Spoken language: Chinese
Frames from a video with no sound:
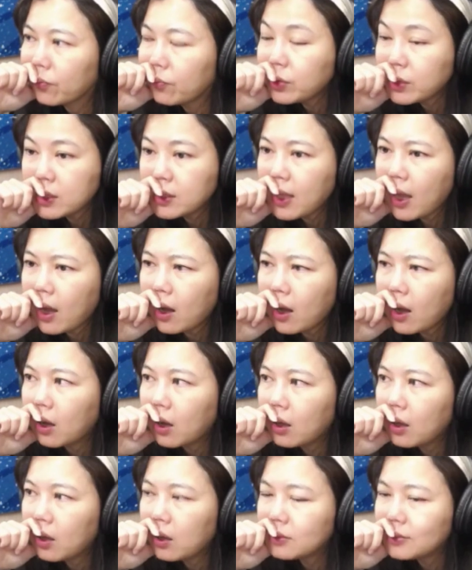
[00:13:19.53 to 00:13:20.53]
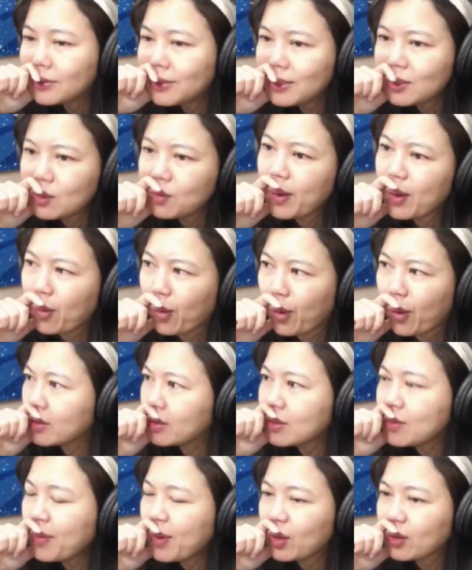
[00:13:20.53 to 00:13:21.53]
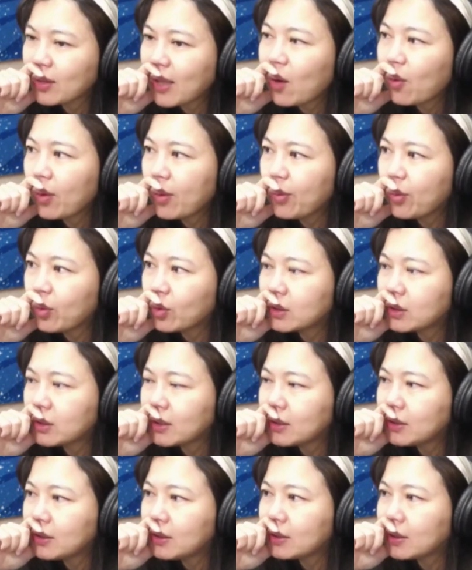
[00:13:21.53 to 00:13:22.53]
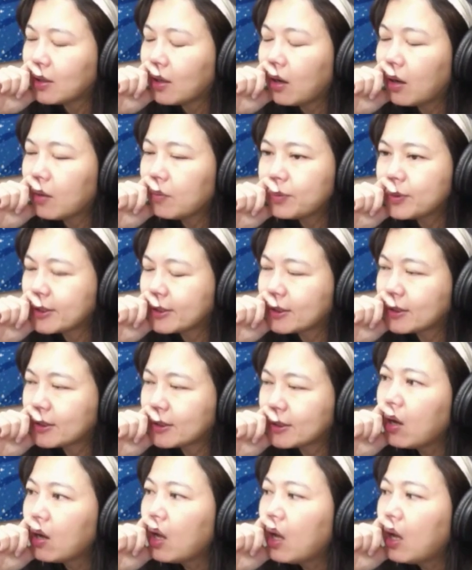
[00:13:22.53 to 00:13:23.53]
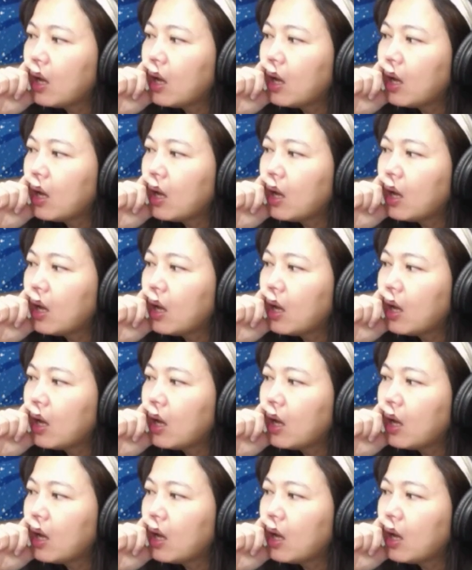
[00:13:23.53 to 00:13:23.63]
不知道。其实美国也是没有大规模检疫的哦，不知道。